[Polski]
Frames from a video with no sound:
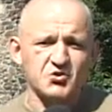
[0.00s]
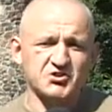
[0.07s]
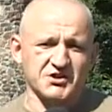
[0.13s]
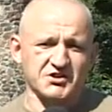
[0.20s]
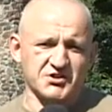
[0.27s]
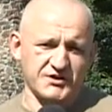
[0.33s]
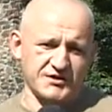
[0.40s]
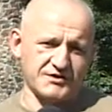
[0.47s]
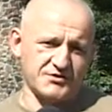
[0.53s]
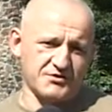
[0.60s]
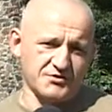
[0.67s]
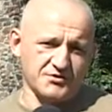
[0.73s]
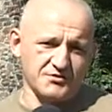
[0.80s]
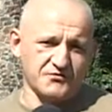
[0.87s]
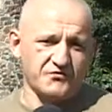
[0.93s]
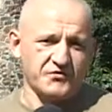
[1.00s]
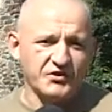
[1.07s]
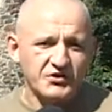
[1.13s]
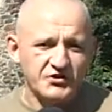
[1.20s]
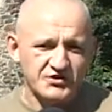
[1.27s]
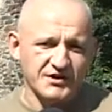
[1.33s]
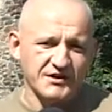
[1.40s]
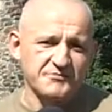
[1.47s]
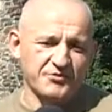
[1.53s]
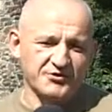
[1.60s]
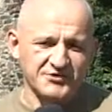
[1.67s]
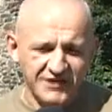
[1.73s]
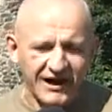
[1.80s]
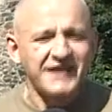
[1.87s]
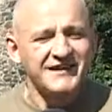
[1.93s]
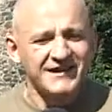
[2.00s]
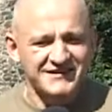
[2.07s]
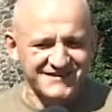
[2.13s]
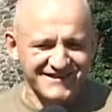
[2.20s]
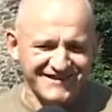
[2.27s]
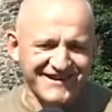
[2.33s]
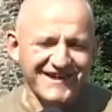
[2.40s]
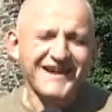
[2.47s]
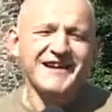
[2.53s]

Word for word: Orzeszkę do wyjścia i poddania się.